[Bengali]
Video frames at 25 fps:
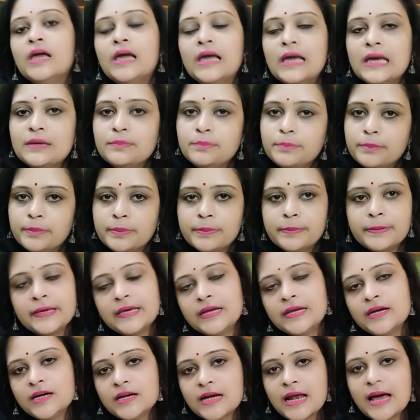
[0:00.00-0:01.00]
এই
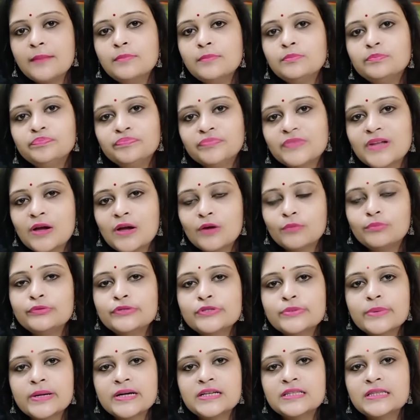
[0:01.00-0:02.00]
ফিরলাম
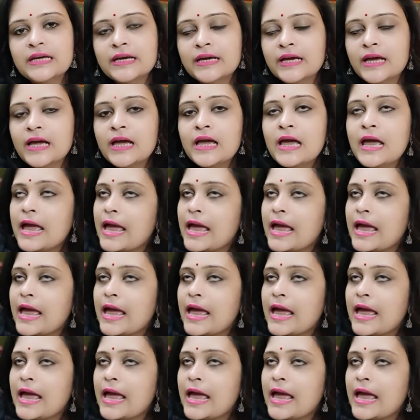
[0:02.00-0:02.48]
পুজো বাড়ি থেকে